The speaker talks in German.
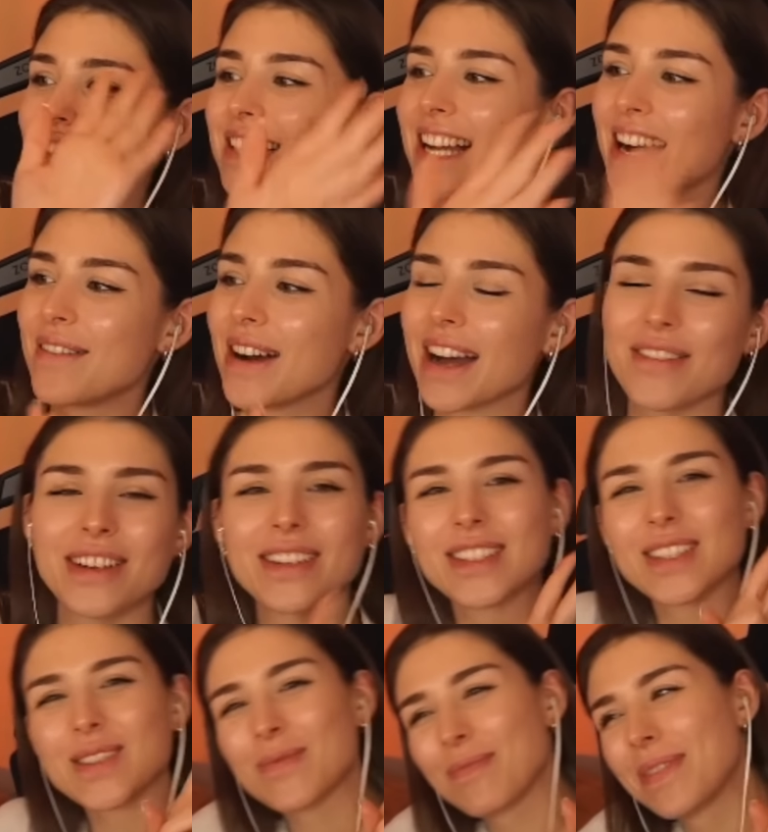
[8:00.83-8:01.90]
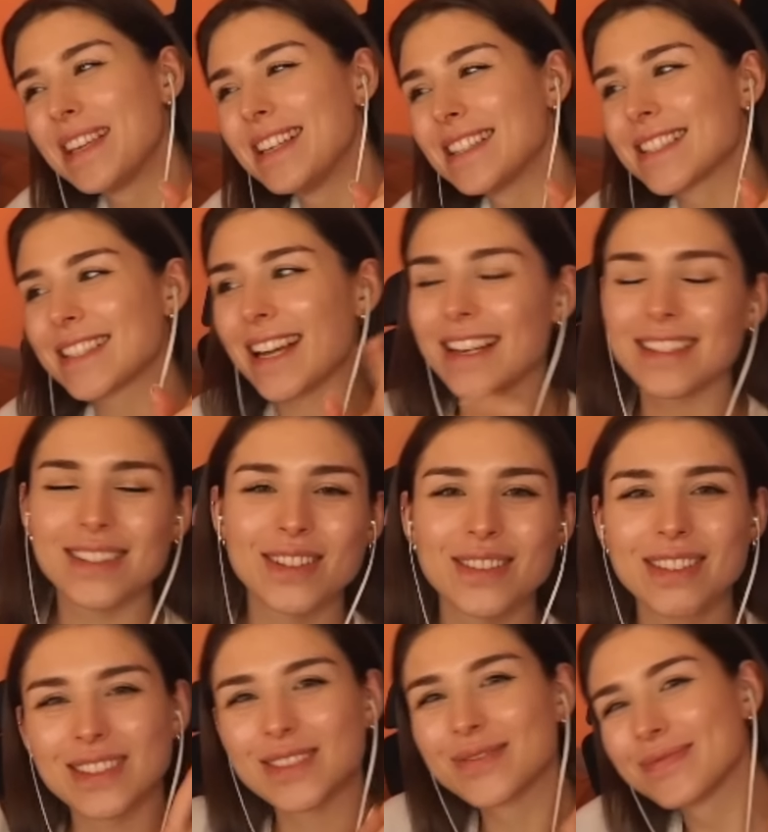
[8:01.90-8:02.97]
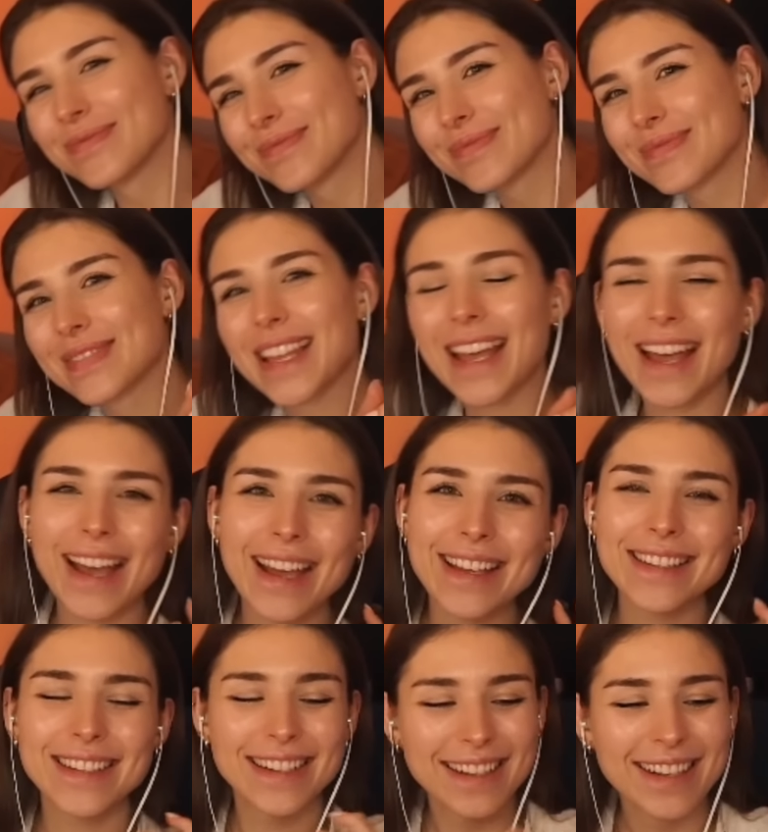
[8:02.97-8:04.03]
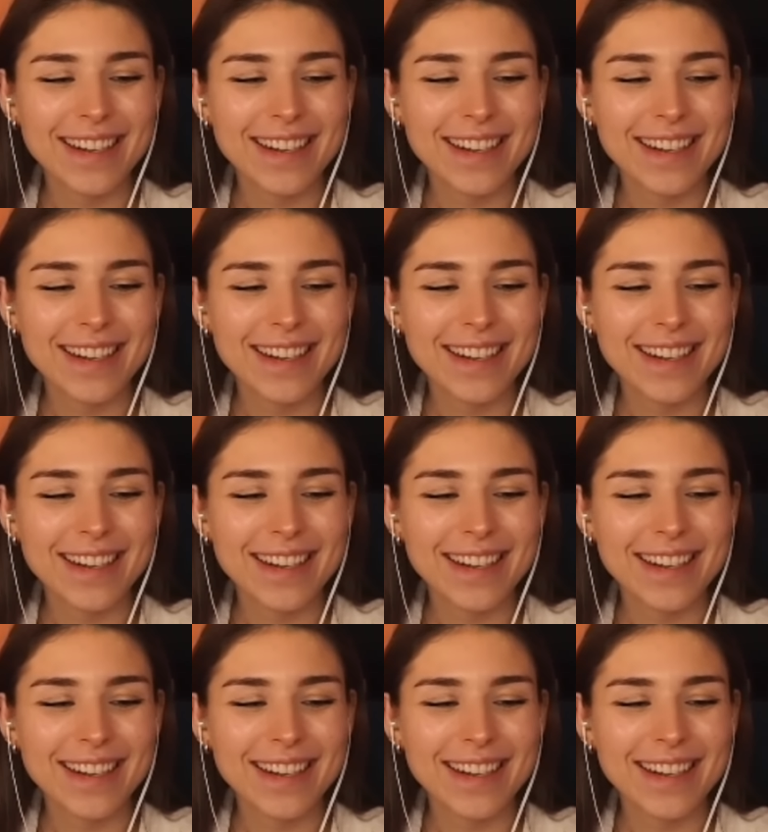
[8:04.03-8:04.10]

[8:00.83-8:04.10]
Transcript: so in die Kamera winken und so Peace zeigen, so irgendwie so, hey.